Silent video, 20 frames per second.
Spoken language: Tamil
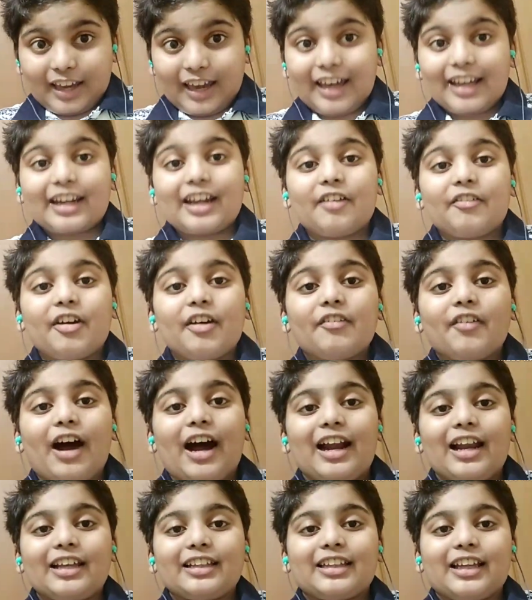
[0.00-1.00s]
ஏற்கனவே
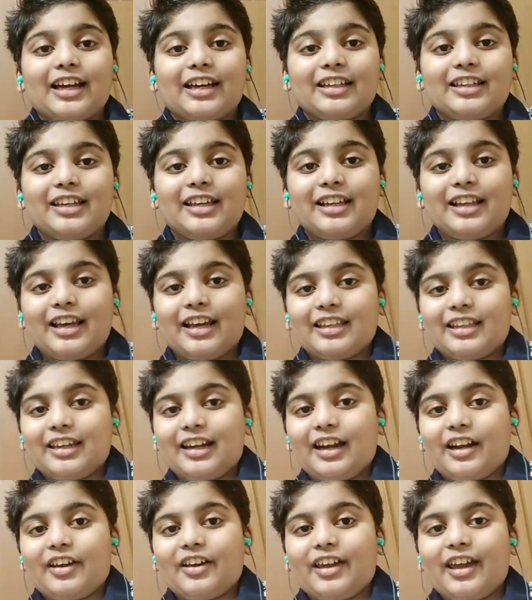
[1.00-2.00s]
வாழ தகுதி இல்லாத
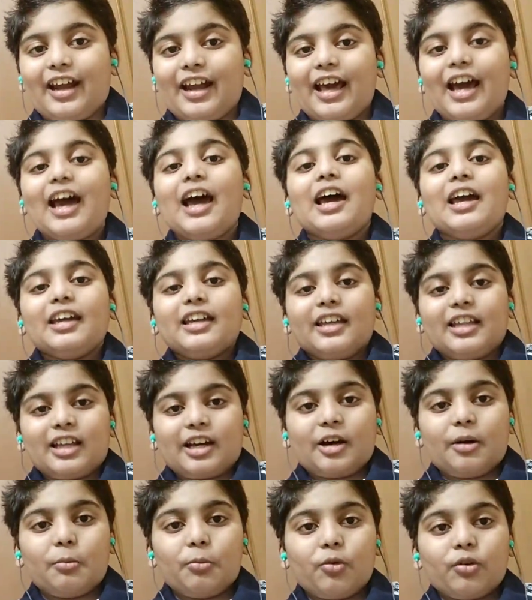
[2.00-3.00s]
இடம் ஏன்னா
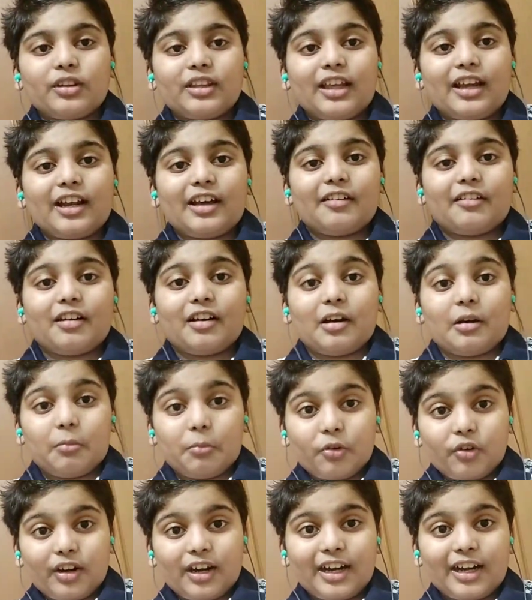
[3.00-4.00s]
இதுக்கு முந்தின
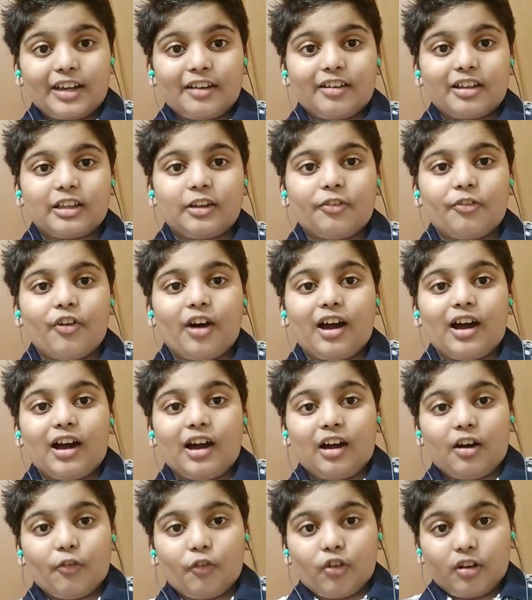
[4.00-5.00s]
முன்னாடி வந்து ஃபா
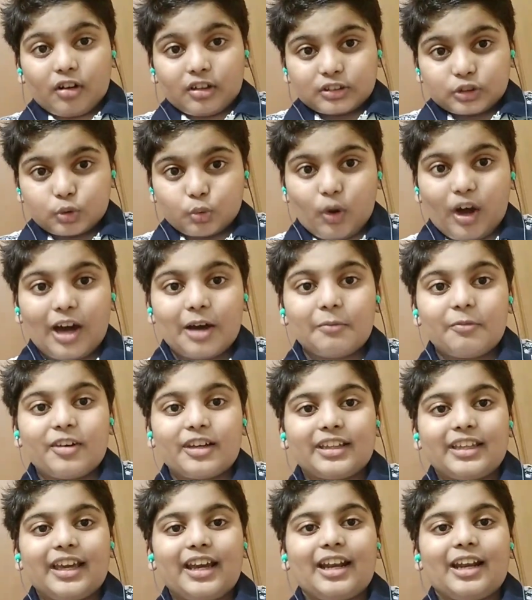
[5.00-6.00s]
ஸ்வாம்
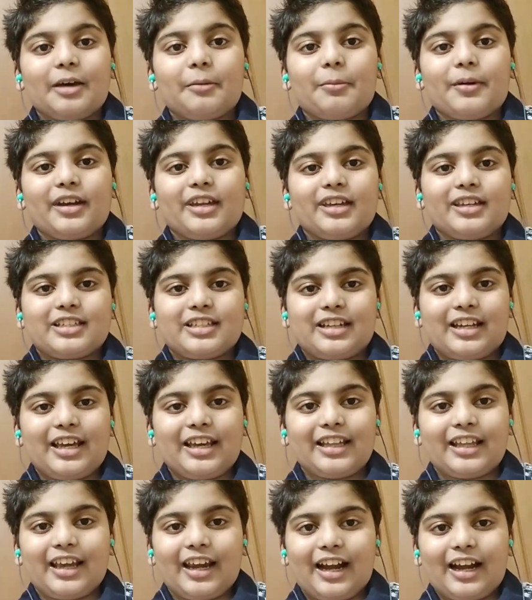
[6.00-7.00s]
வந்து என்ன பண்ணிருச்சுன்னா
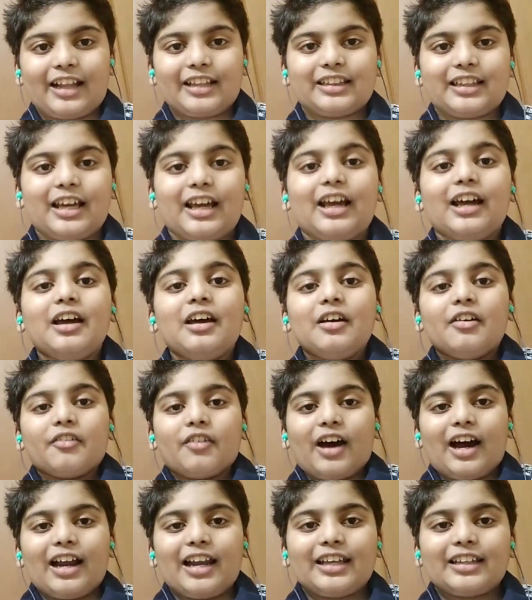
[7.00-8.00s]
இந்த இடத்த
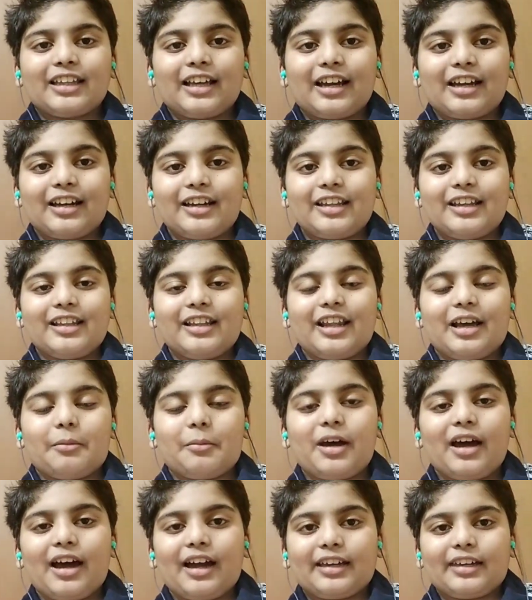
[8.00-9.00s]
வாழை தகுதி
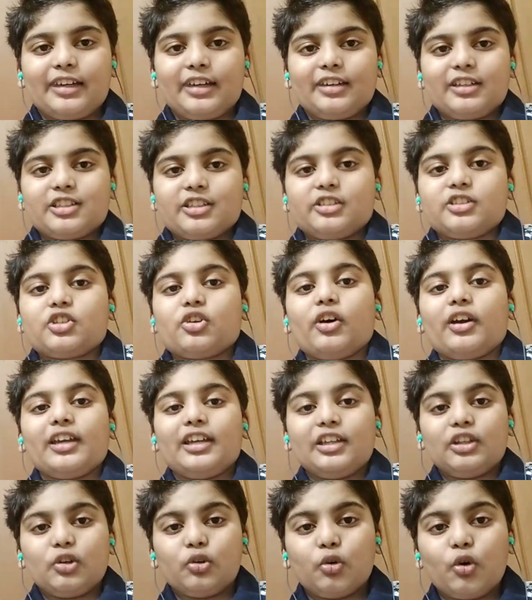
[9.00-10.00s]
இல்லாமல் ஆக்கிருச்சு ஸோ
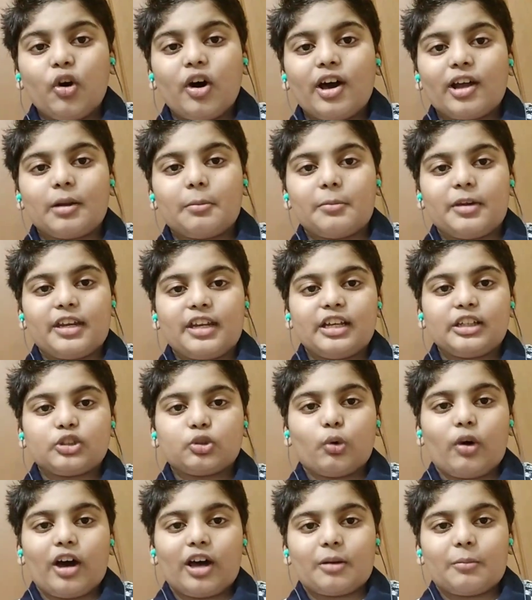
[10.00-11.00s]
இதுவும் ஒரு மினி
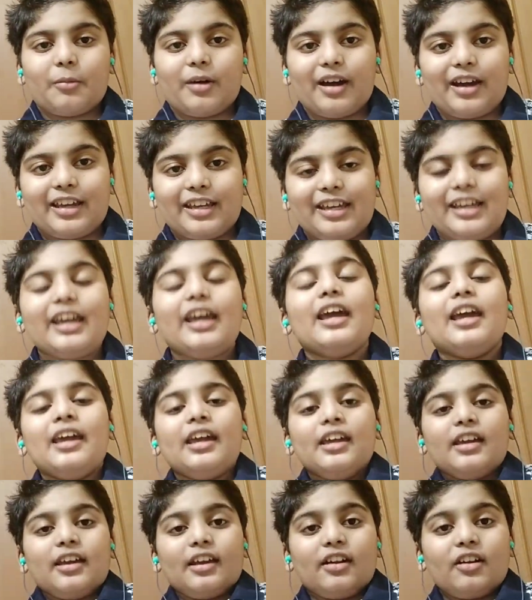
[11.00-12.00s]
ஸ்வார்ம் ஆகி
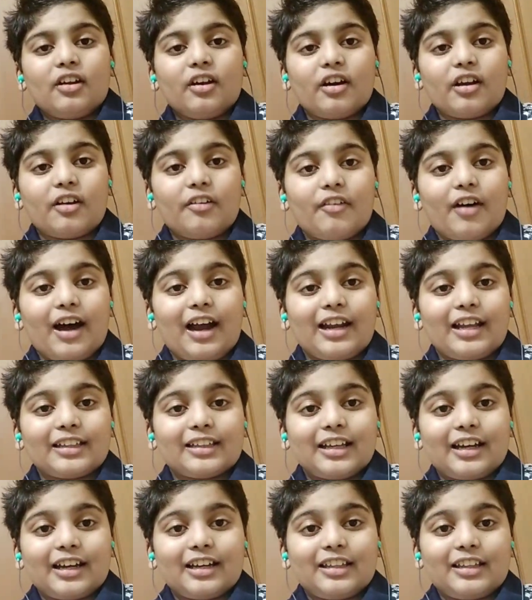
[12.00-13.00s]
இன்னொரு வாழை
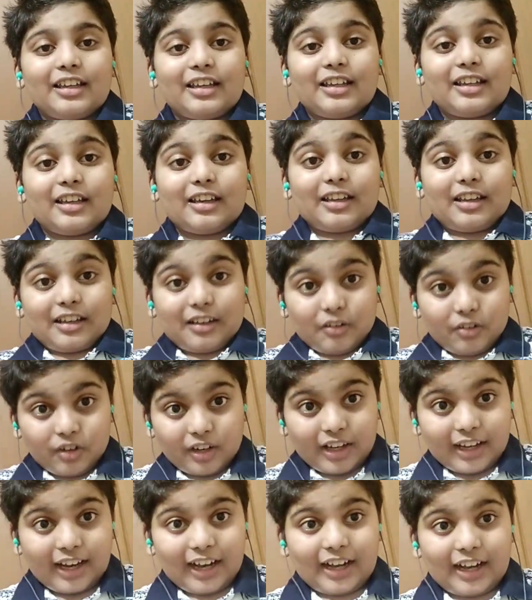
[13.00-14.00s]
தகுதி
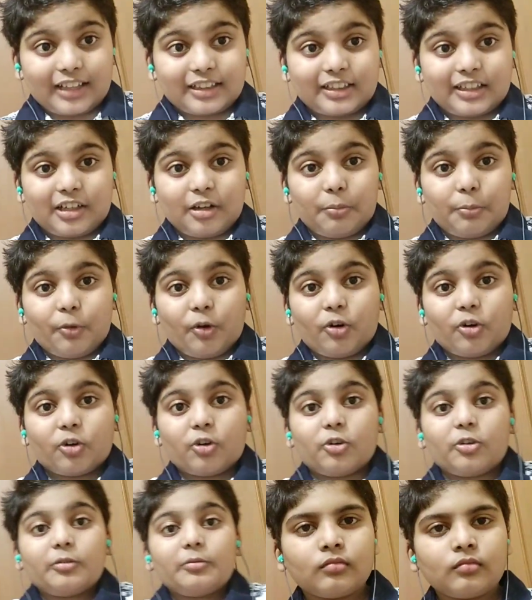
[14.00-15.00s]
உள்ள இடத்துக்கு
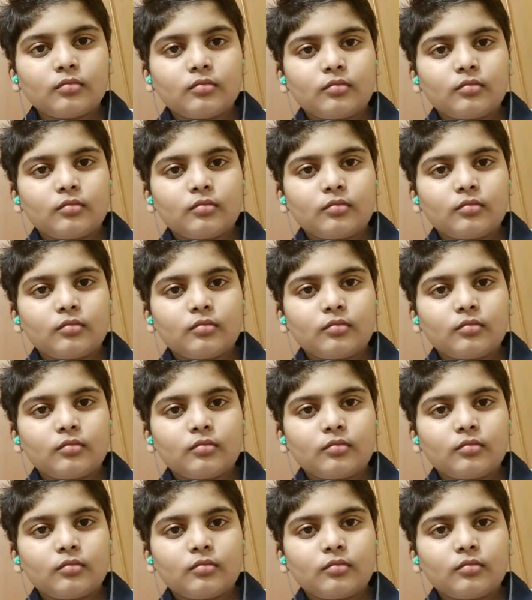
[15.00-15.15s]
போகும்